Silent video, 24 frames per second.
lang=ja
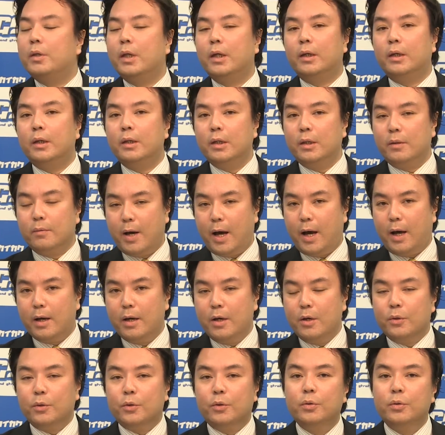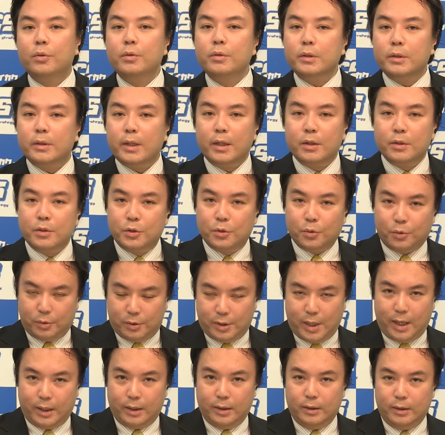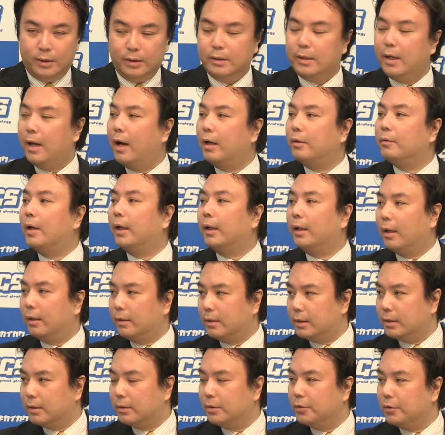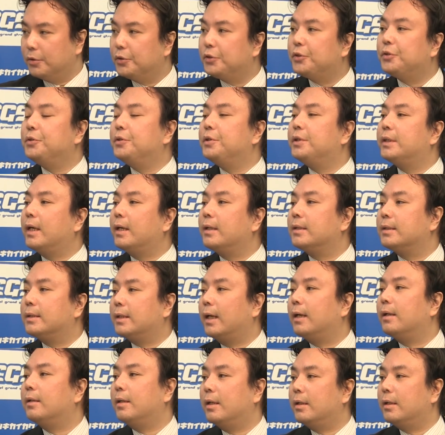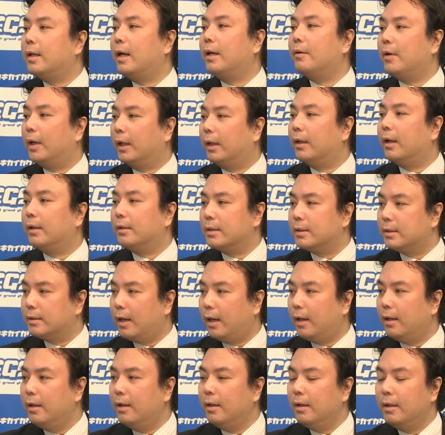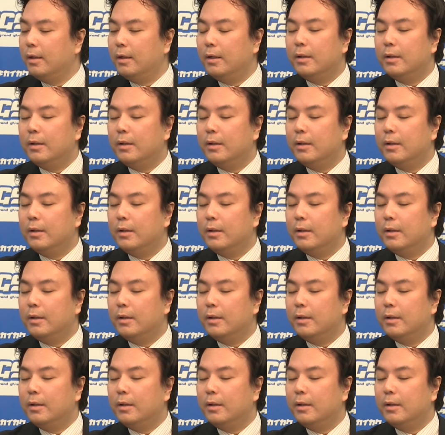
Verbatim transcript: 的には休戦状態であるわけなんです、終戦されていないわけなんですね、はい